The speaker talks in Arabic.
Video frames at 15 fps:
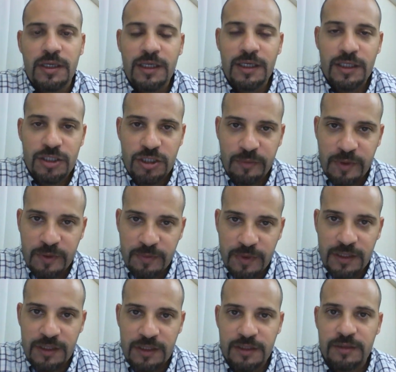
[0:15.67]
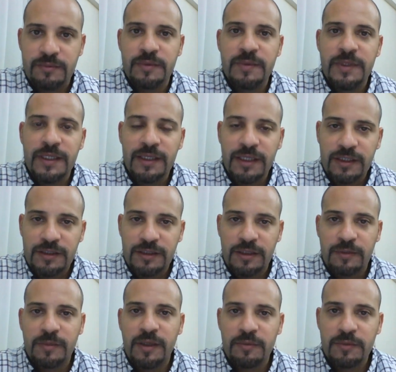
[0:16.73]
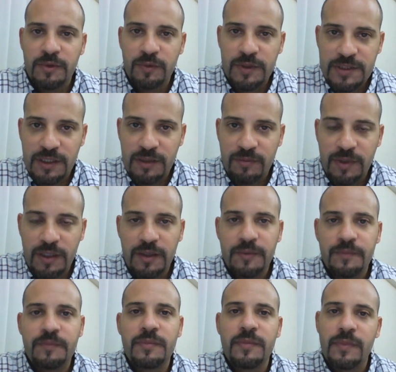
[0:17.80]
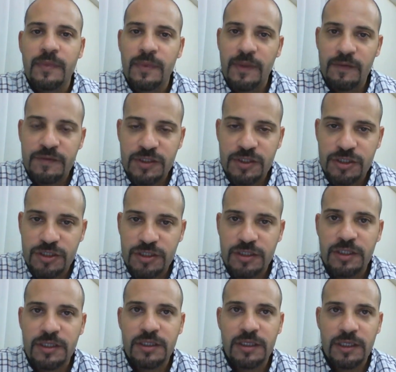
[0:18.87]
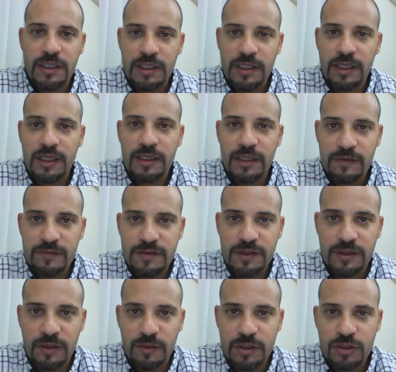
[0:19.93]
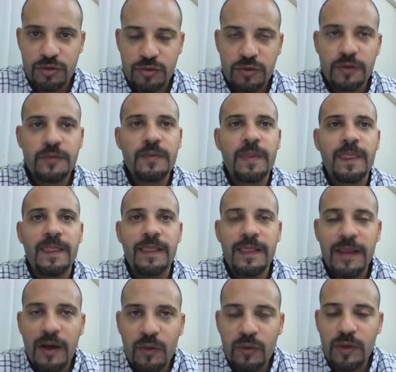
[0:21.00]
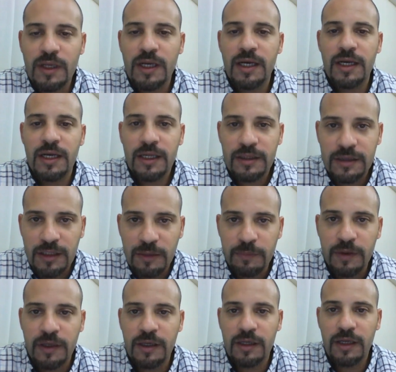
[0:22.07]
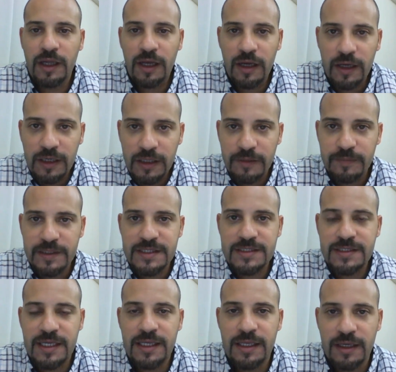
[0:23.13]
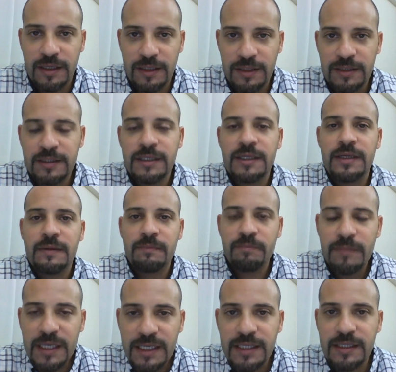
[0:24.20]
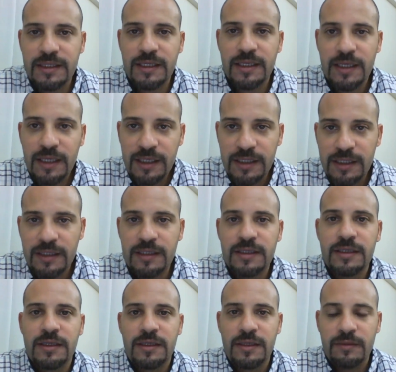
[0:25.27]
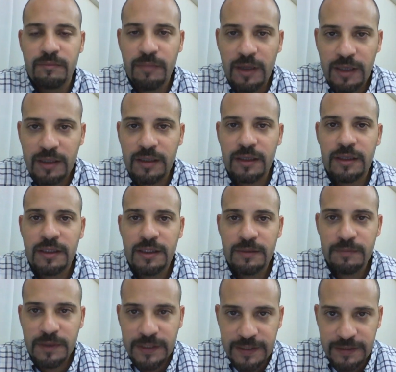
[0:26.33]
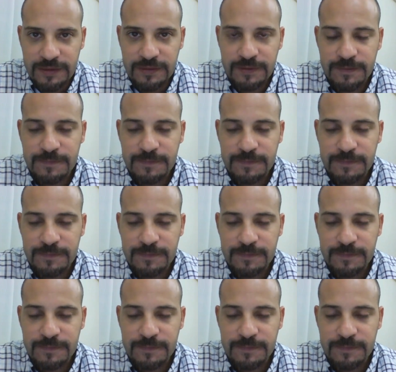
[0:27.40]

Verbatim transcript: كل الشباب اللي ببلاد الاختراب اللي عم بتواصل معها نفس الشي كلنا عنا نفس التوجه لولا هالطبقة الحاكمة السيئة ما كنا نحن برا البلاد